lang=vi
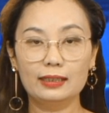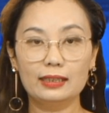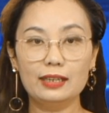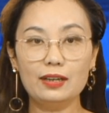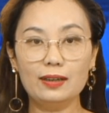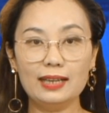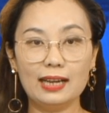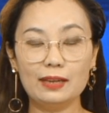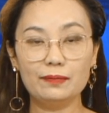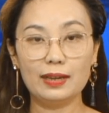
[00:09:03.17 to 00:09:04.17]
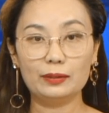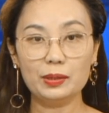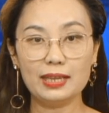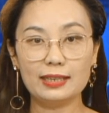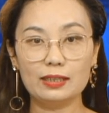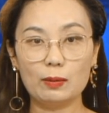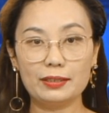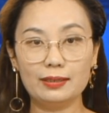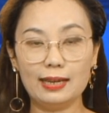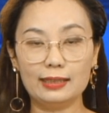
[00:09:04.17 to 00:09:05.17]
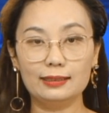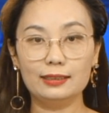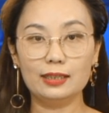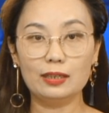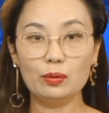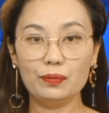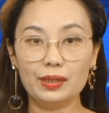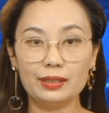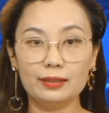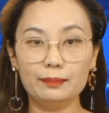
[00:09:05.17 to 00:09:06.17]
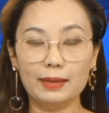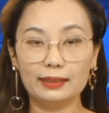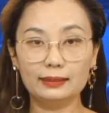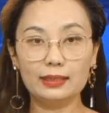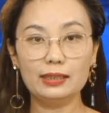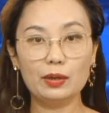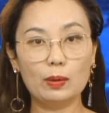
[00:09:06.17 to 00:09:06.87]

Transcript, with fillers: Kể đến đó, Hà Anh và Tuyết Nha sẽ quay trở lại tường trình đến quý vị những bản tin liên